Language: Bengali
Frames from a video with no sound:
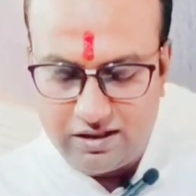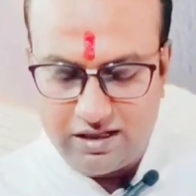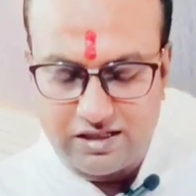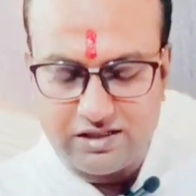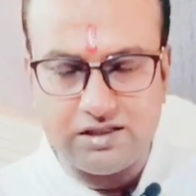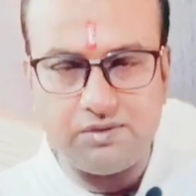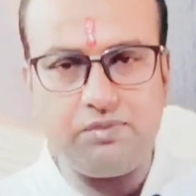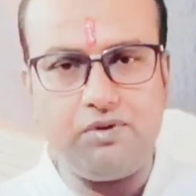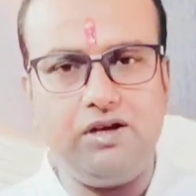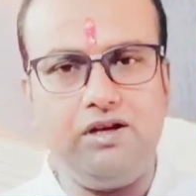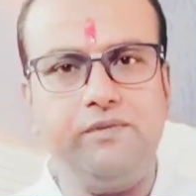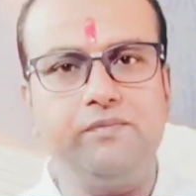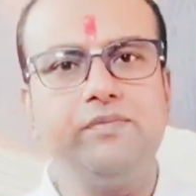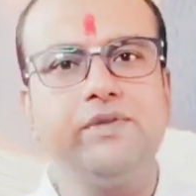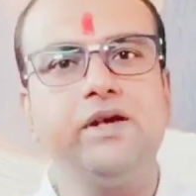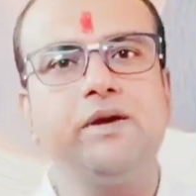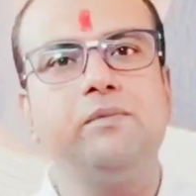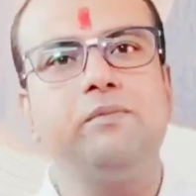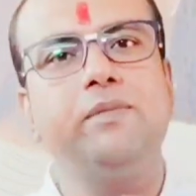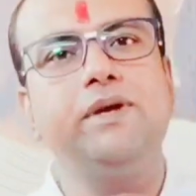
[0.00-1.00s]
রাশিফলে
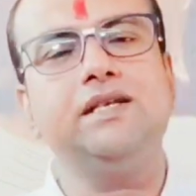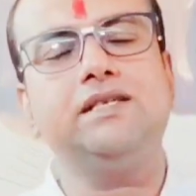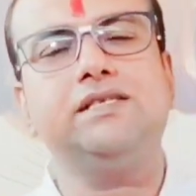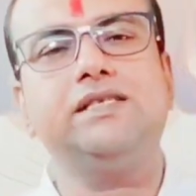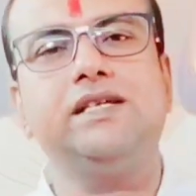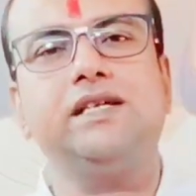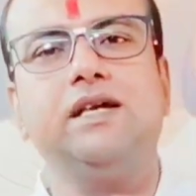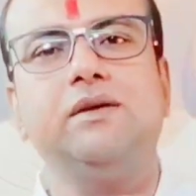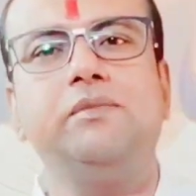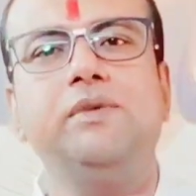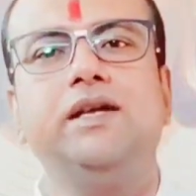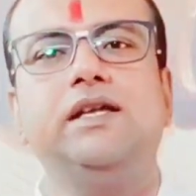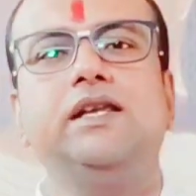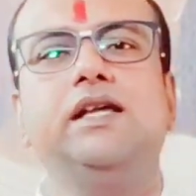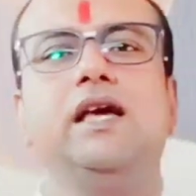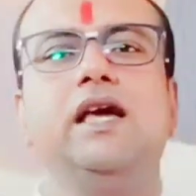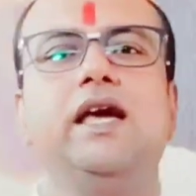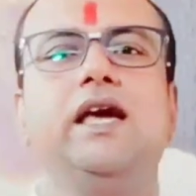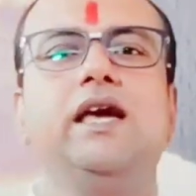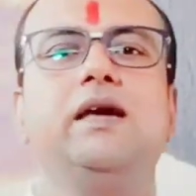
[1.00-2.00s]
মেষ থেকে মিন
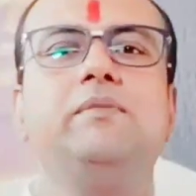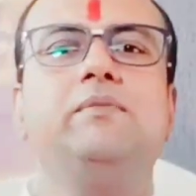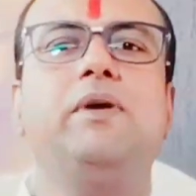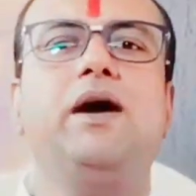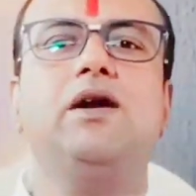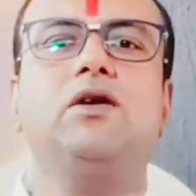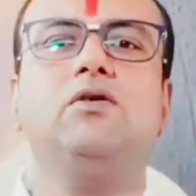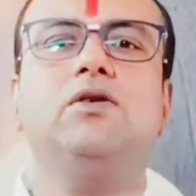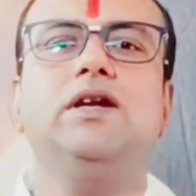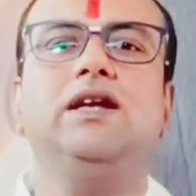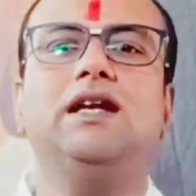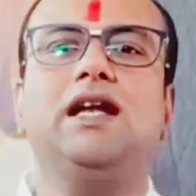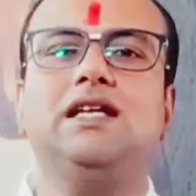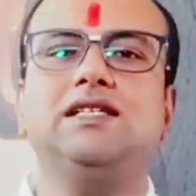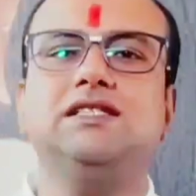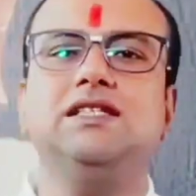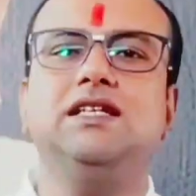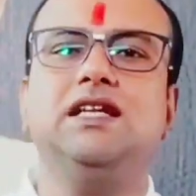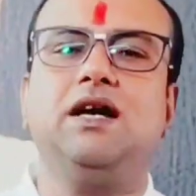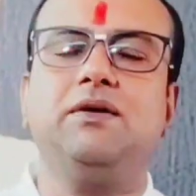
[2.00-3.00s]
এই বারোটি
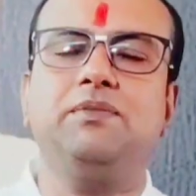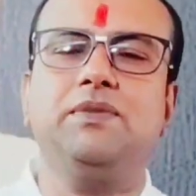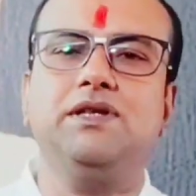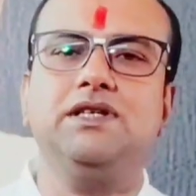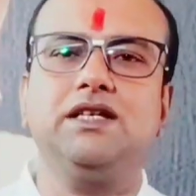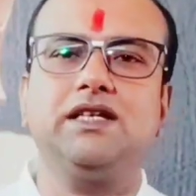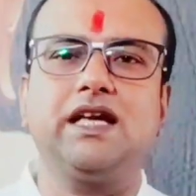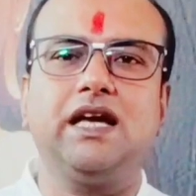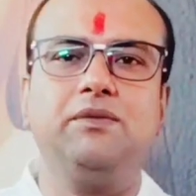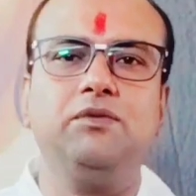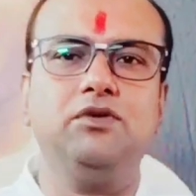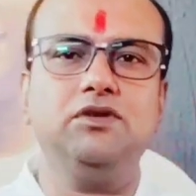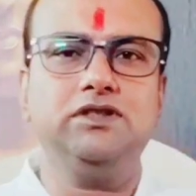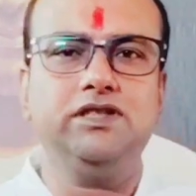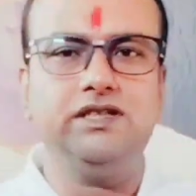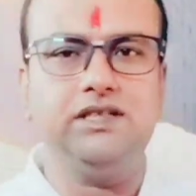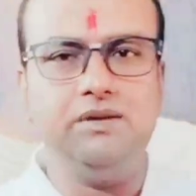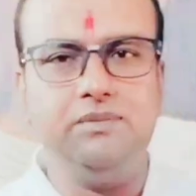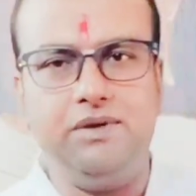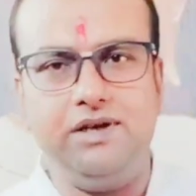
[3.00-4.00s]
রাশির আপনাদের কেমন
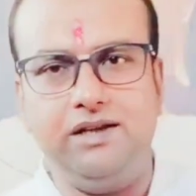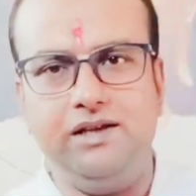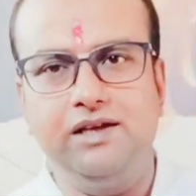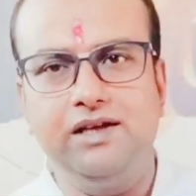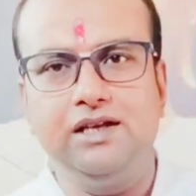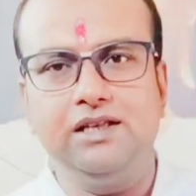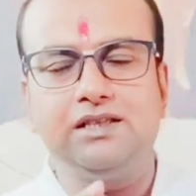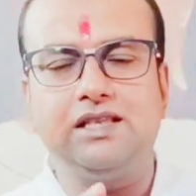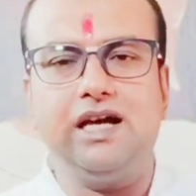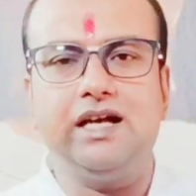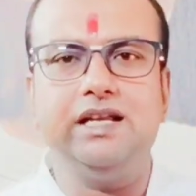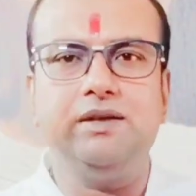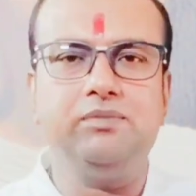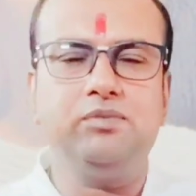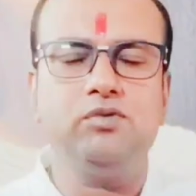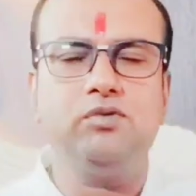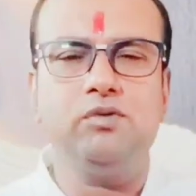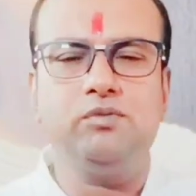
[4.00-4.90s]
যেতে পারে তারই